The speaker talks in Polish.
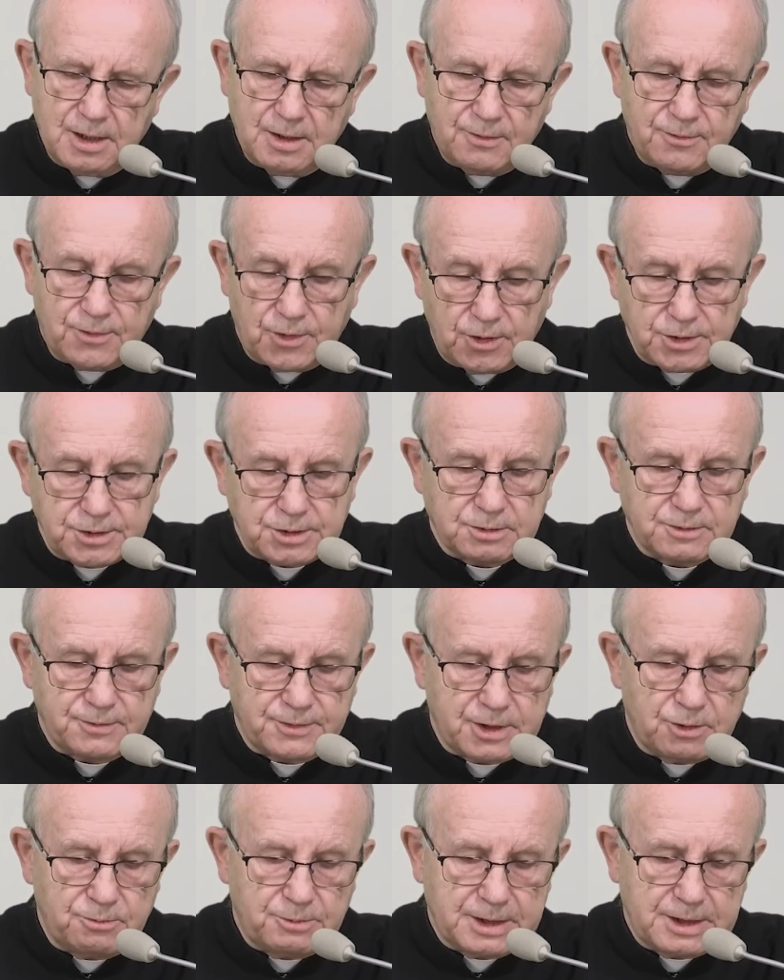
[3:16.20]
Wchodząc w
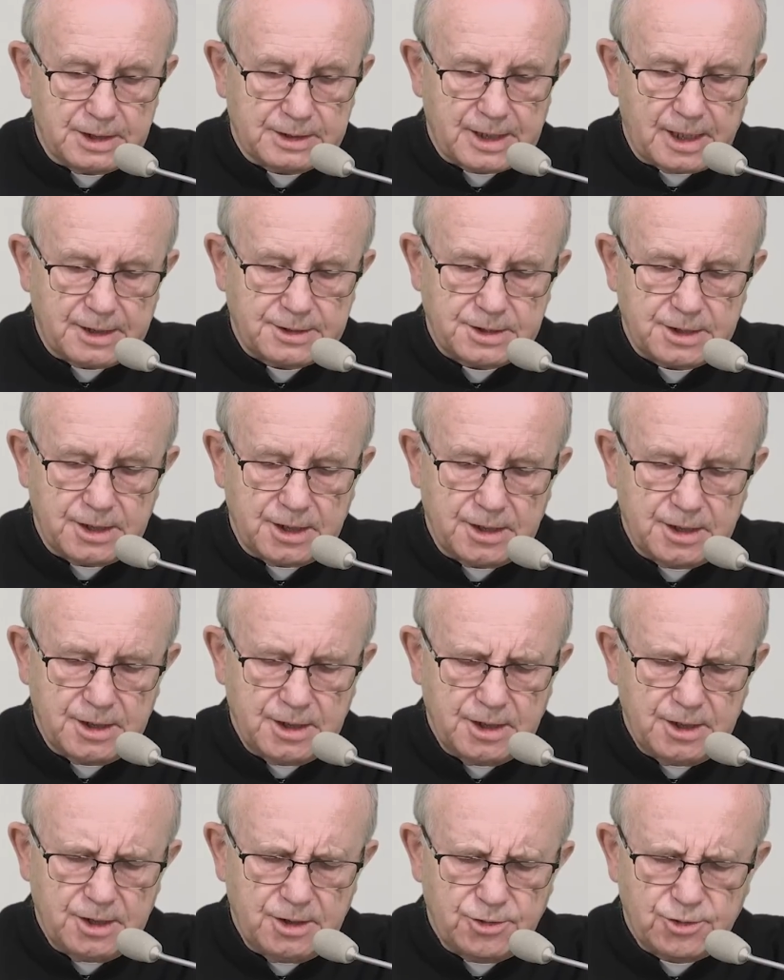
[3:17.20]
tę medytację,
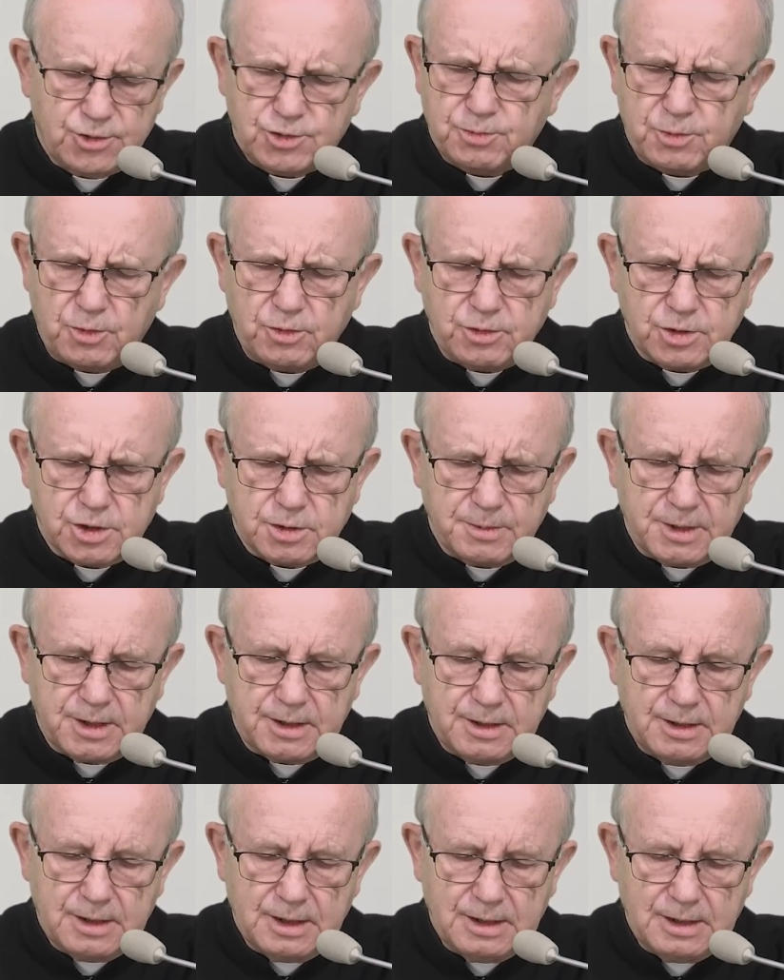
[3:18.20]

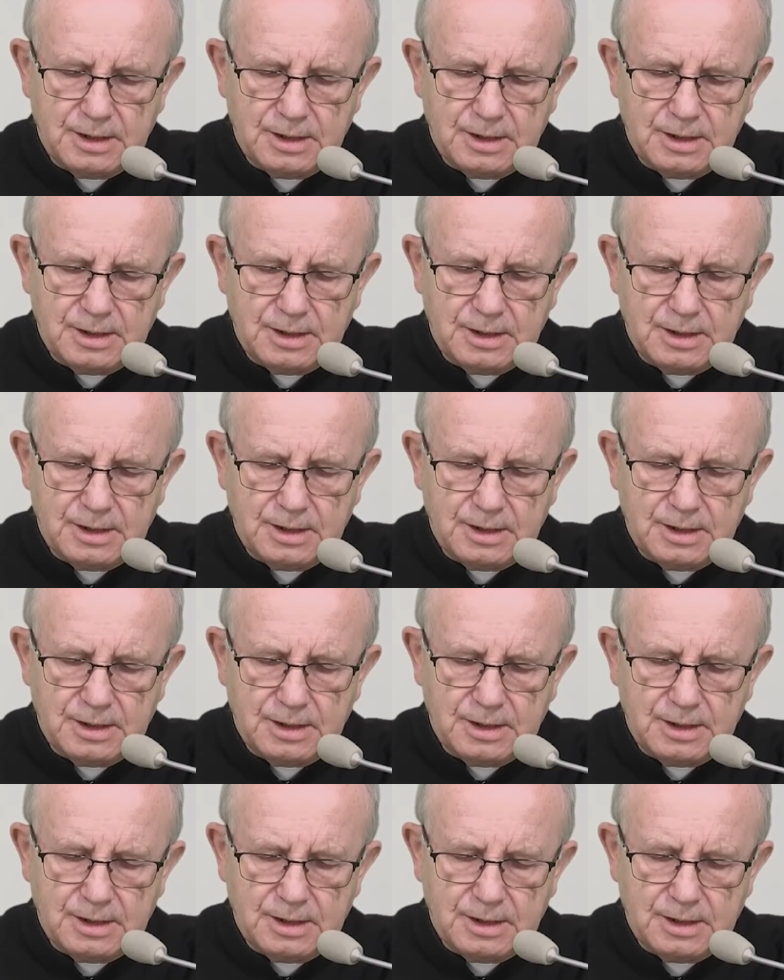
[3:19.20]
spójrzmy